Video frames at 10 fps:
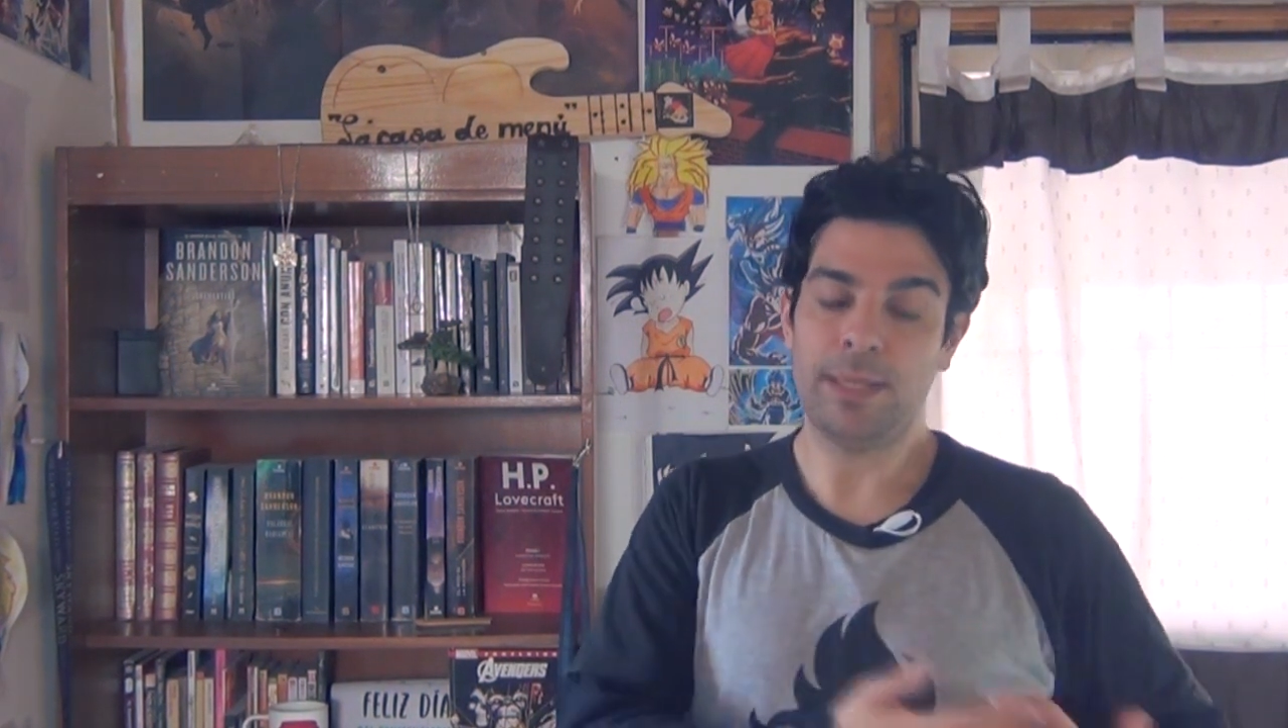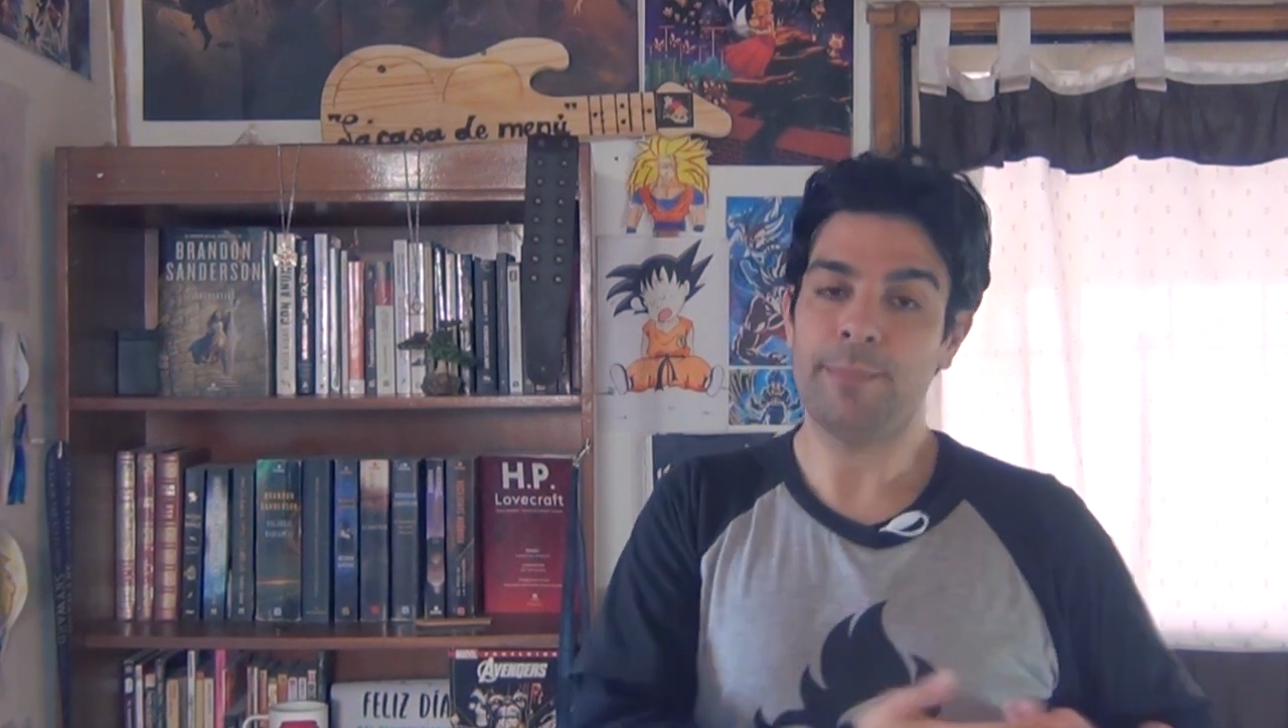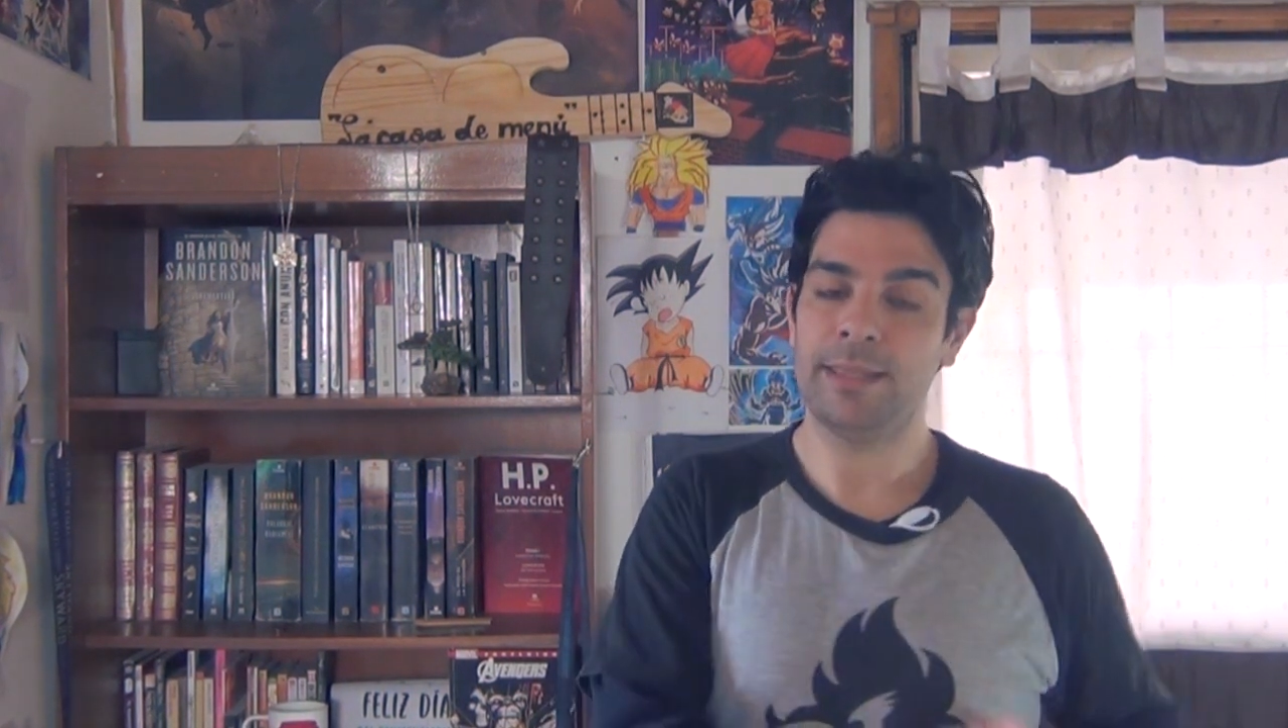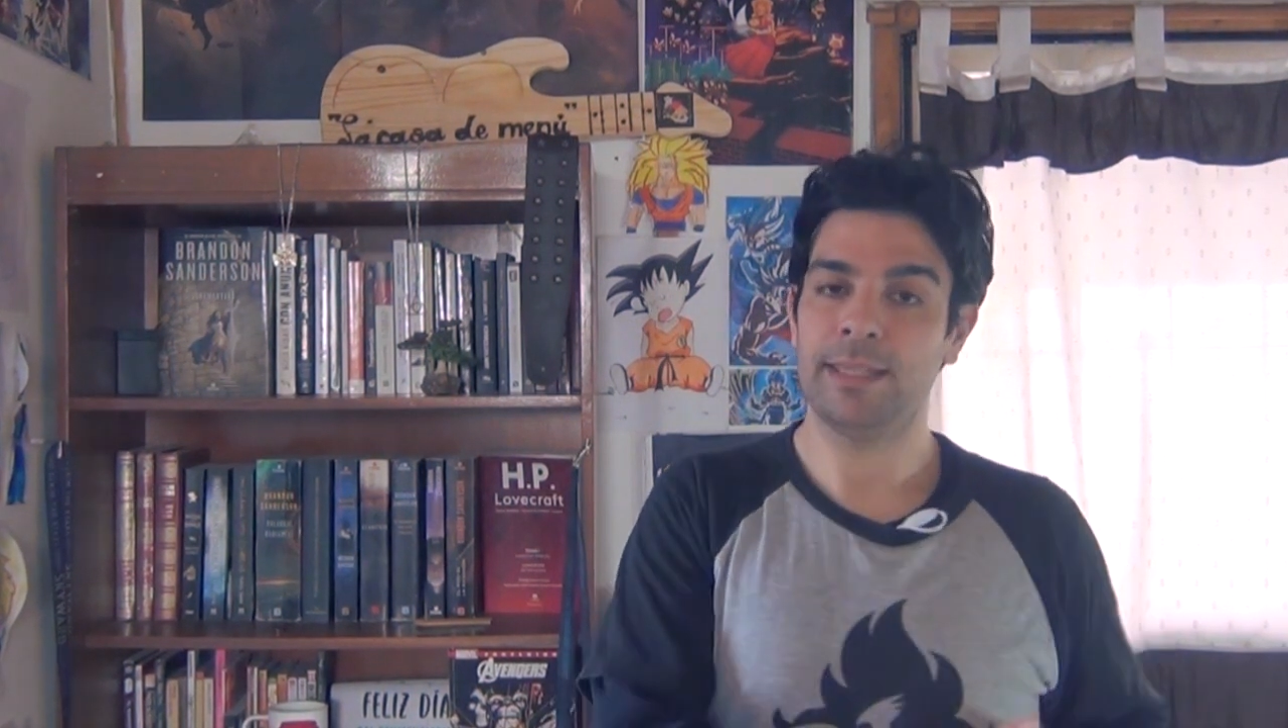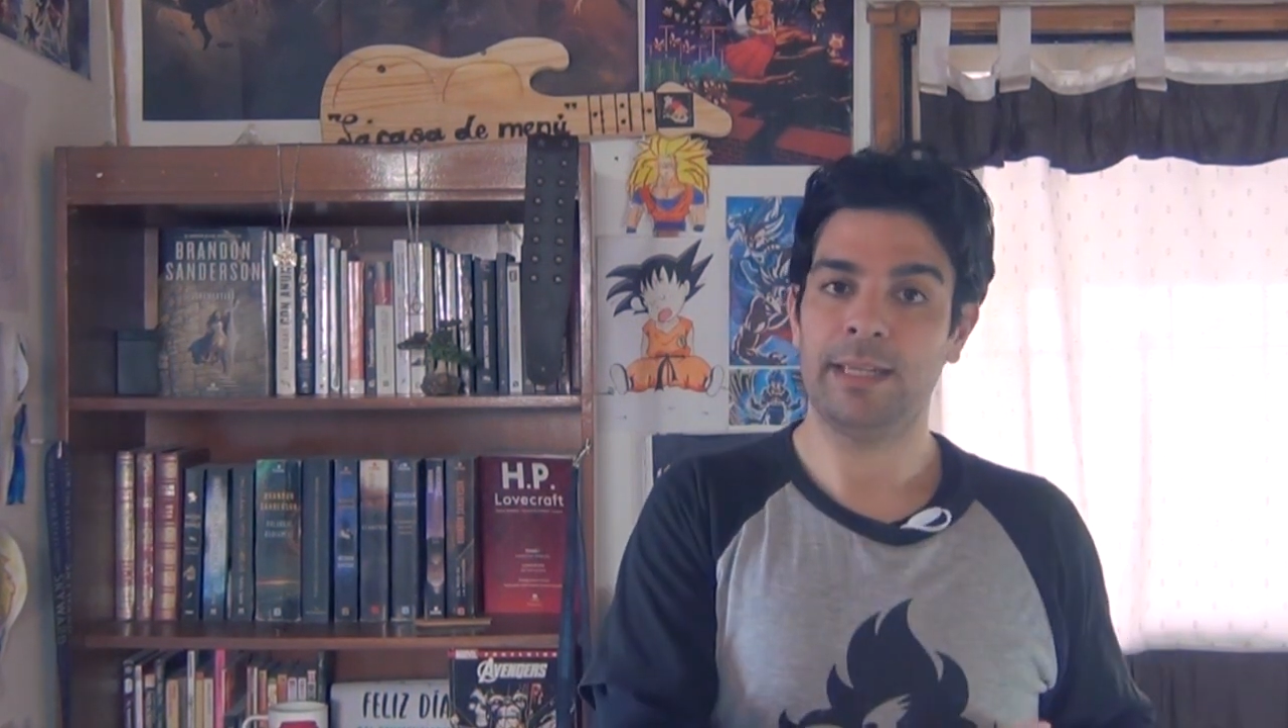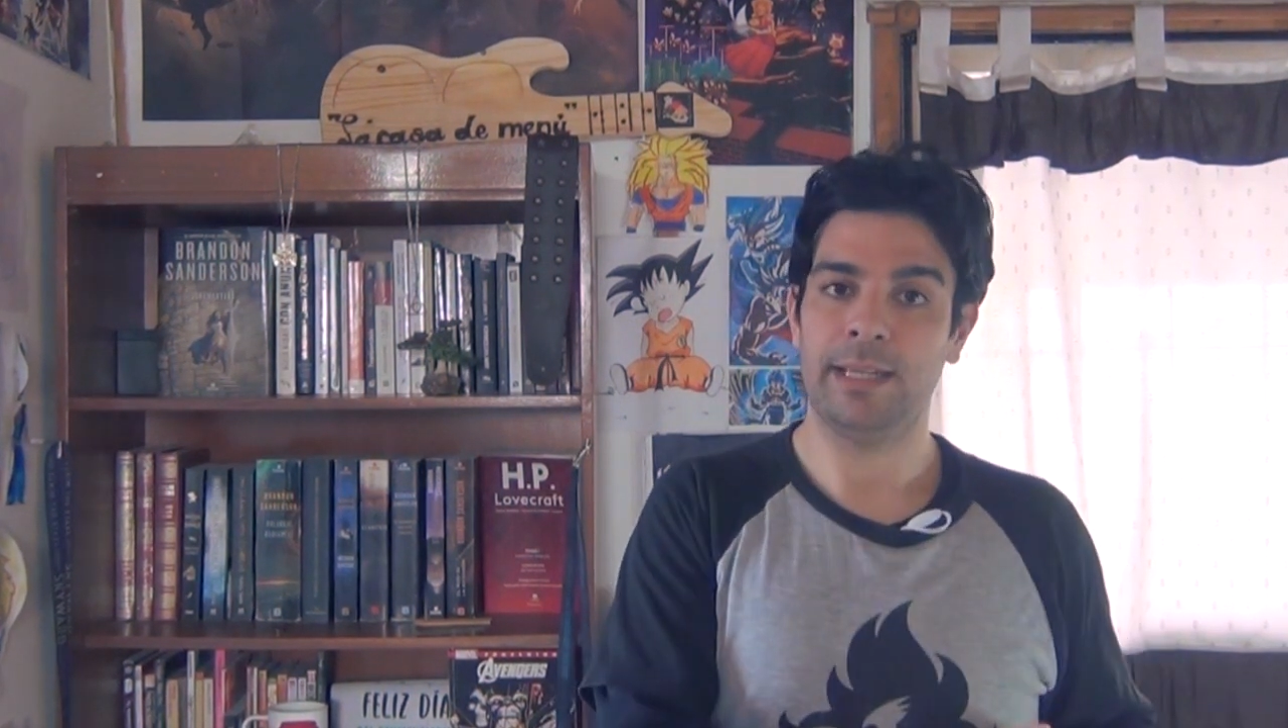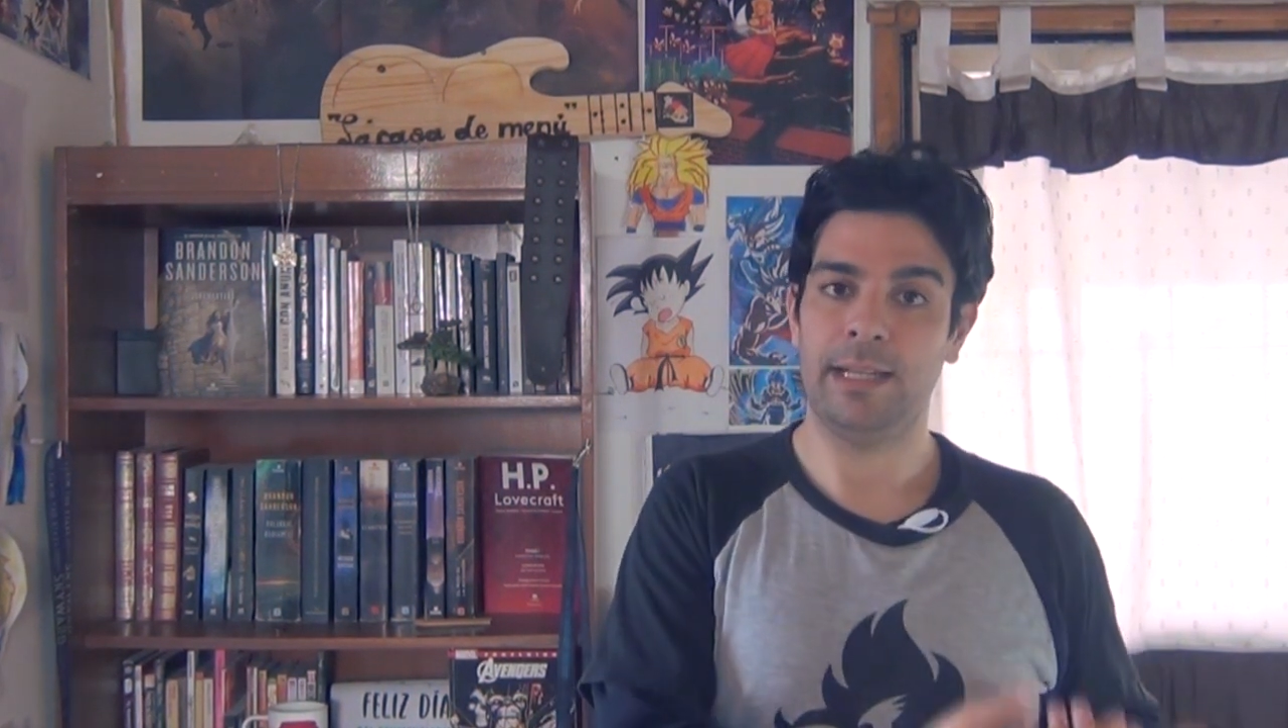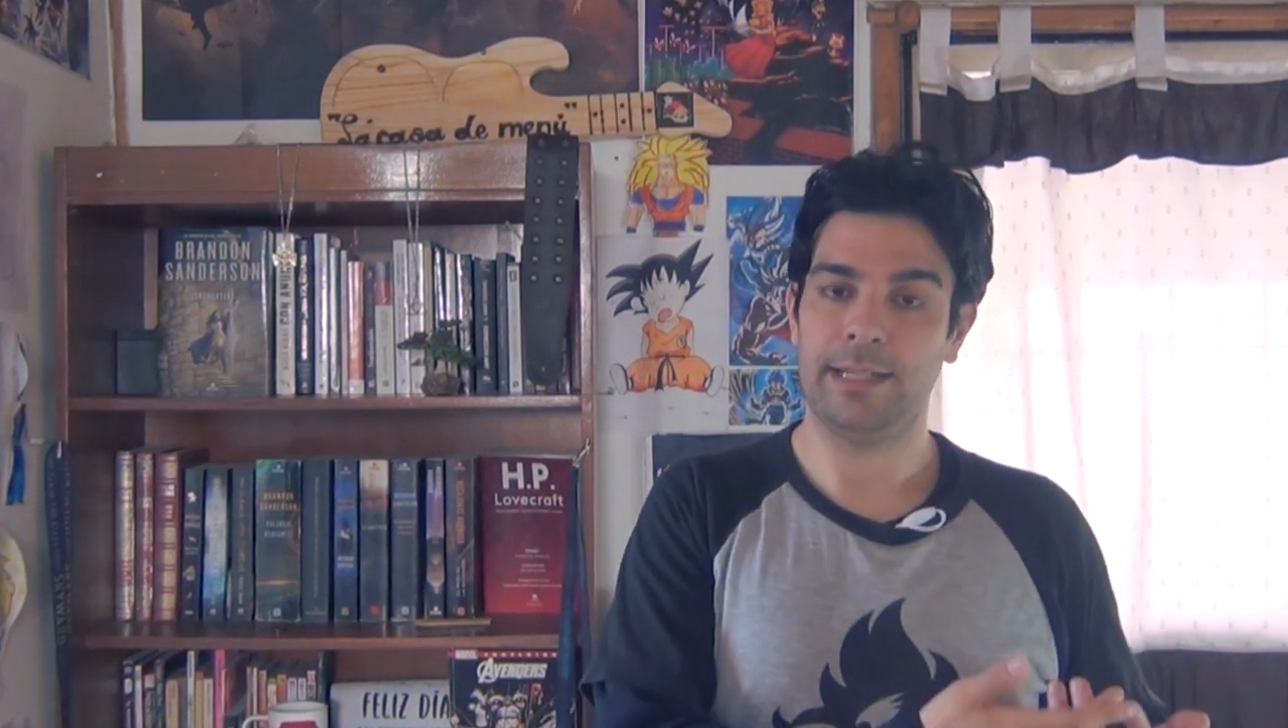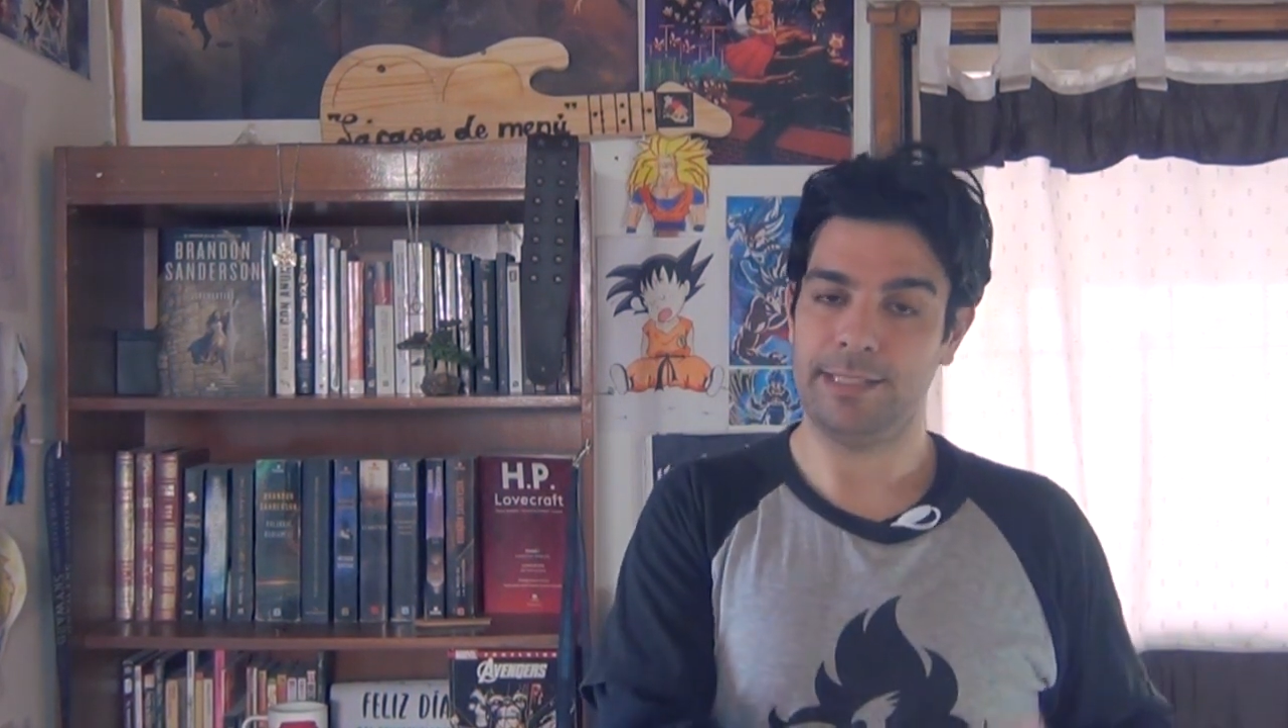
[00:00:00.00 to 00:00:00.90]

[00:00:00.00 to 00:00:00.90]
justamente